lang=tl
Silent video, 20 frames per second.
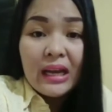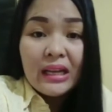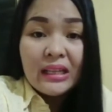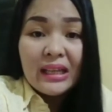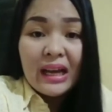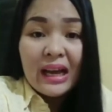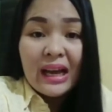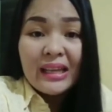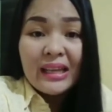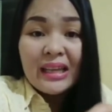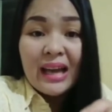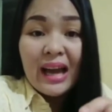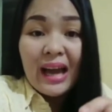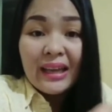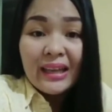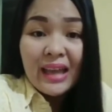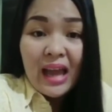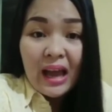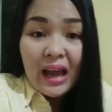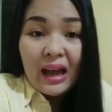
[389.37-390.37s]
galit ang kanyang
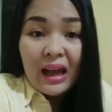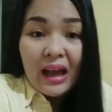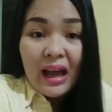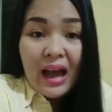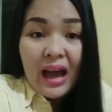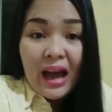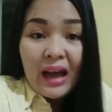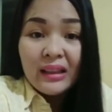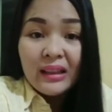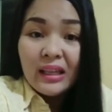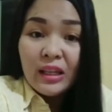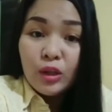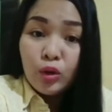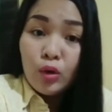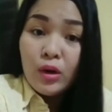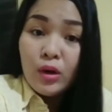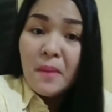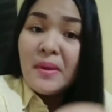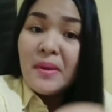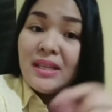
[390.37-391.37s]
anak. At
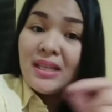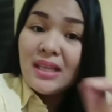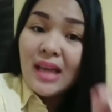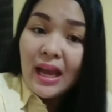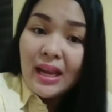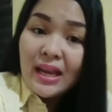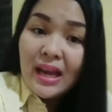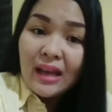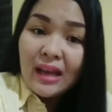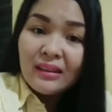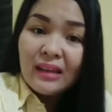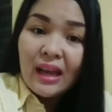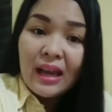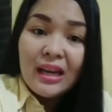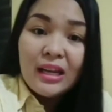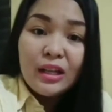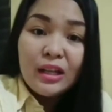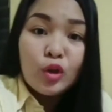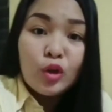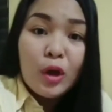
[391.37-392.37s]
ito naman si anak
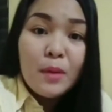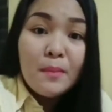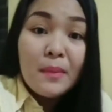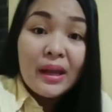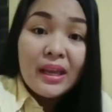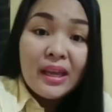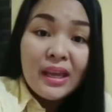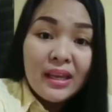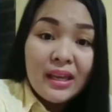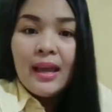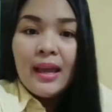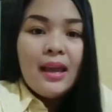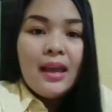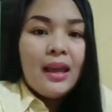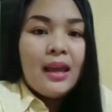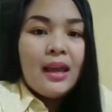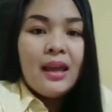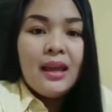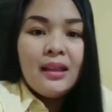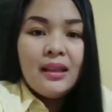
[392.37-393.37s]
dahil ito'y mahina,
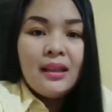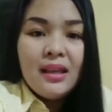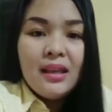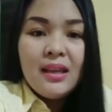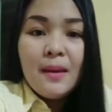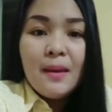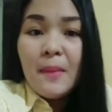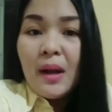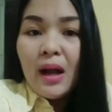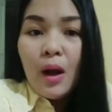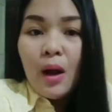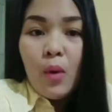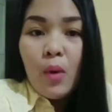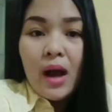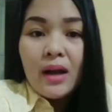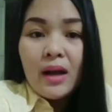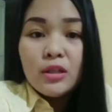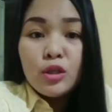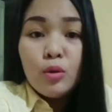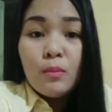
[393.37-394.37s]
hindi niya
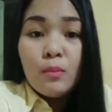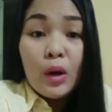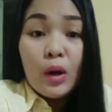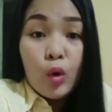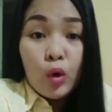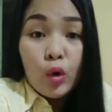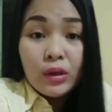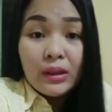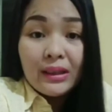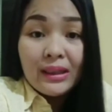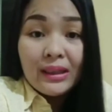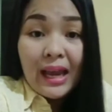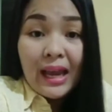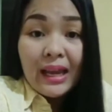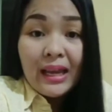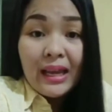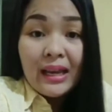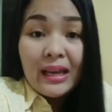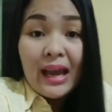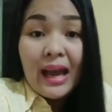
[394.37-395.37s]
magawang sumagot
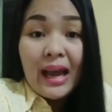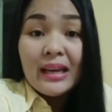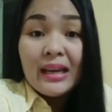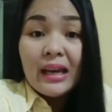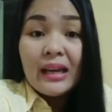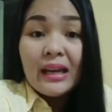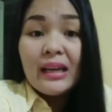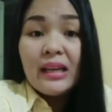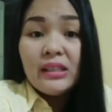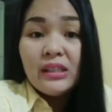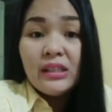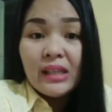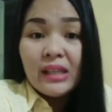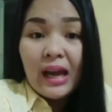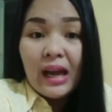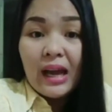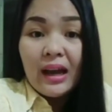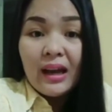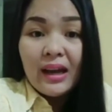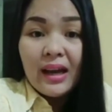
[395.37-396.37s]
dahil anak lang
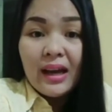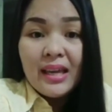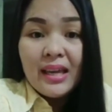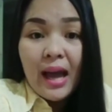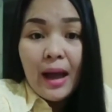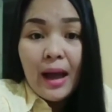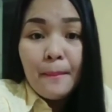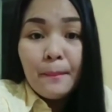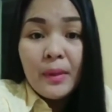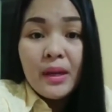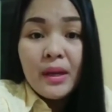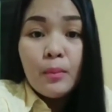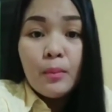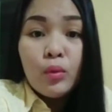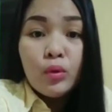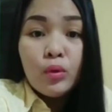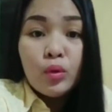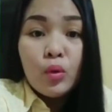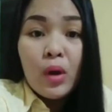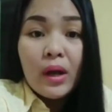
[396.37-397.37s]
siya. Kaya ang
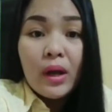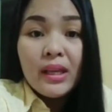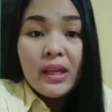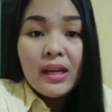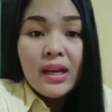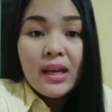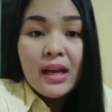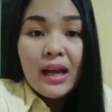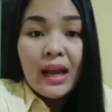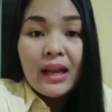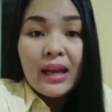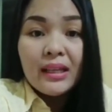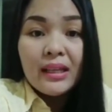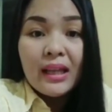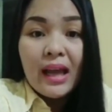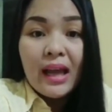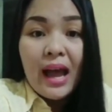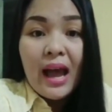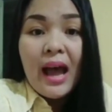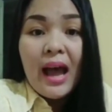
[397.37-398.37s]
pinagbuntungan niya ng galit